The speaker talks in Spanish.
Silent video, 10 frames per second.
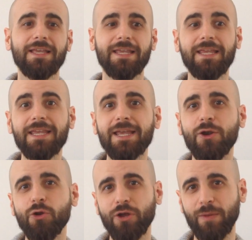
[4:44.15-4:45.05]
y en
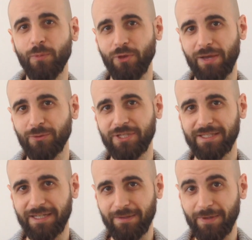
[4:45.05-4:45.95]
lo que podamos
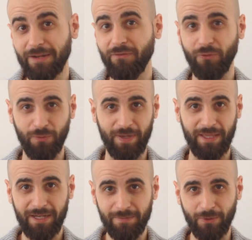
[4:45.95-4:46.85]
escribir en forma de
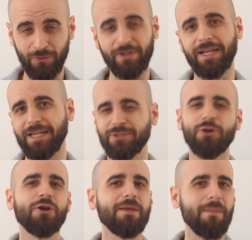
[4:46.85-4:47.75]
libro, que es
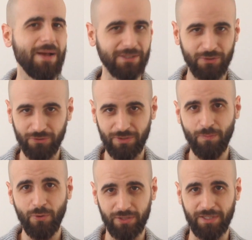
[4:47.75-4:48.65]
lo que más nos
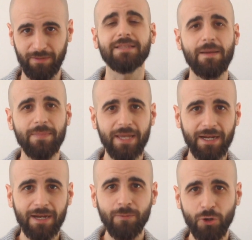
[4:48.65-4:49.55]
importa. También
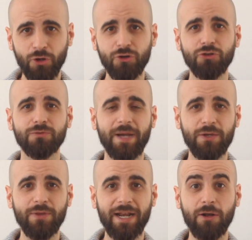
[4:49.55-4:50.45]
el blog nos va a
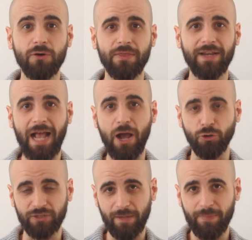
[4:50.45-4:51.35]
ayudar a conocer a
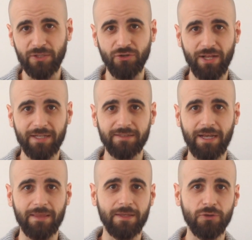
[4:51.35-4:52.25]
otras personas que están
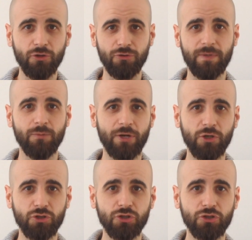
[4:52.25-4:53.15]
haciendo lo mismo que
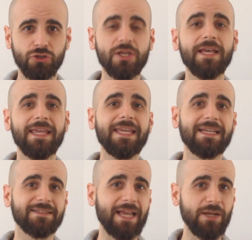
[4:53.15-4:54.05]
nosotros y que
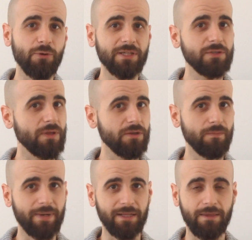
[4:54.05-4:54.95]
están en una situación
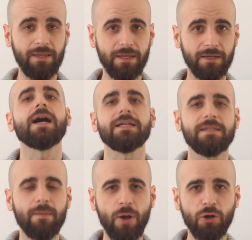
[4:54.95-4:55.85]
parecida. Así
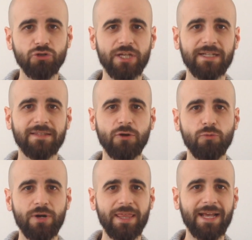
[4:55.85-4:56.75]
vamos a conseguir esta
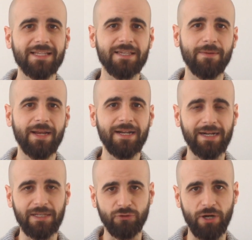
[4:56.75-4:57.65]
comunidad que se va a ir
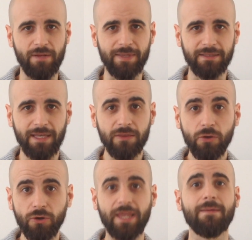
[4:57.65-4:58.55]

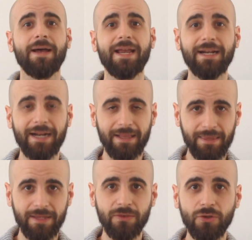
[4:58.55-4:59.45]
retroalimentando, que va a ir
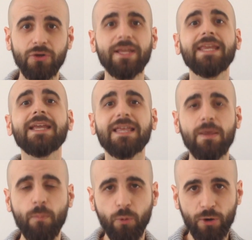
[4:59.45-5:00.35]
creciendo y que
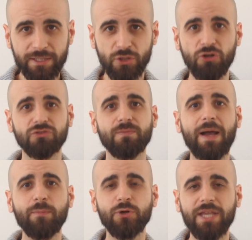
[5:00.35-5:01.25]
después nos va
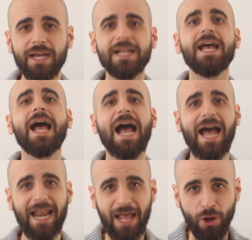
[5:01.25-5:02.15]
a apoyar
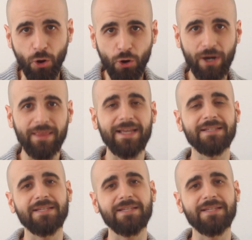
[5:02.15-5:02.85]
a la hora de que